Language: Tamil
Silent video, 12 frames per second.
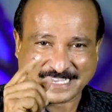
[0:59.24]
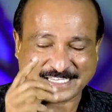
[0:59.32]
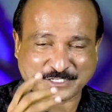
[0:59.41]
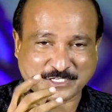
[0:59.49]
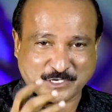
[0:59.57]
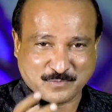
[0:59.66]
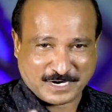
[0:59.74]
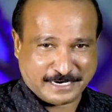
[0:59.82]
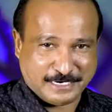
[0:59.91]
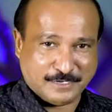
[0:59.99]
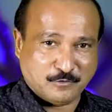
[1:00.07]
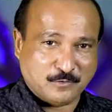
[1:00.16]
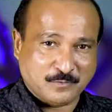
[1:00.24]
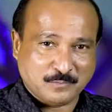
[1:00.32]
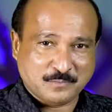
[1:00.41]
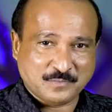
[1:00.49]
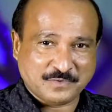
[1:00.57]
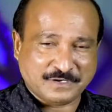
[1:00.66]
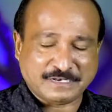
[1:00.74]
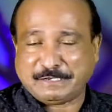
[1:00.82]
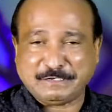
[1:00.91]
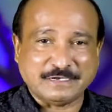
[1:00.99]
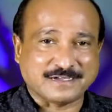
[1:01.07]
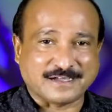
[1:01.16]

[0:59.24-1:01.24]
கத்த நம்ம கையில் நிறைய